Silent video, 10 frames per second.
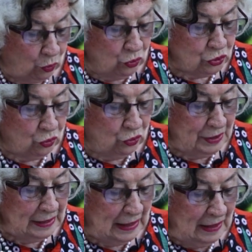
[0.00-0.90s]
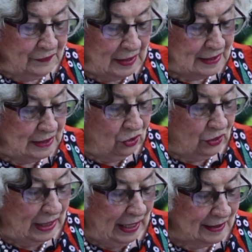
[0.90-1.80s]
Brot holen, dass ihr
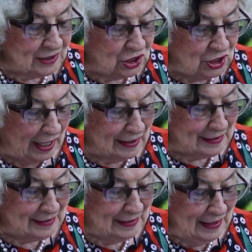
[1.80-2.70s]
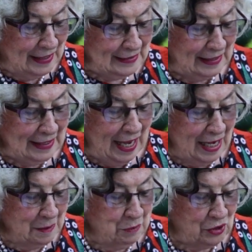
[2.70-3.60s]
euer Herz stärkt.
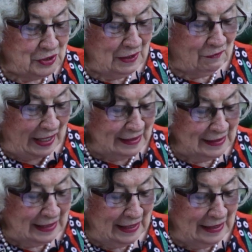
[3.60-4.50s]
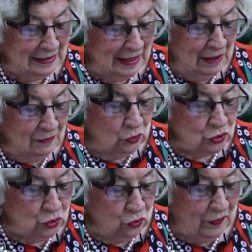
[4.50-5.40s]
Danach mögt ihr weitergehen,
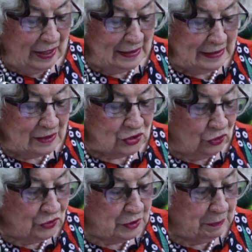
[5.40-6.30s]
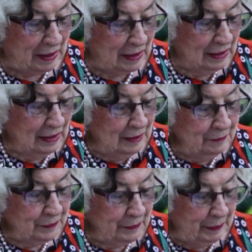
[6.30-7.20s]
wozu wäret ihr sonst bei,
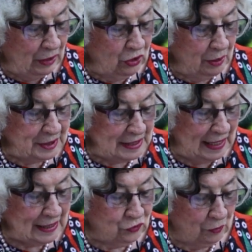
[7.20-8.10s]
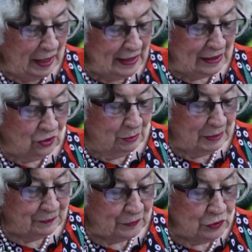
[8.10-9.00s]
bei eurem Knecht
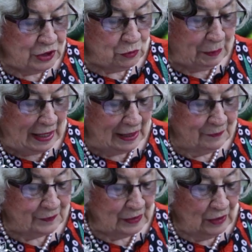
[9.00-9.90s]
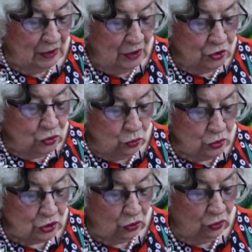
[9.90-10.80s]
vorbeigekommen? Und sie sprachen,
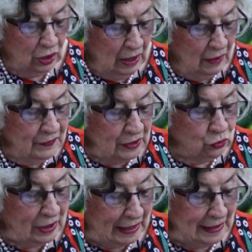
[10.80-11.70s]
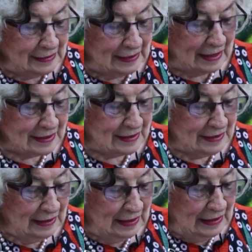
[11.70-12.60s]
tu so, wie du geredet hast.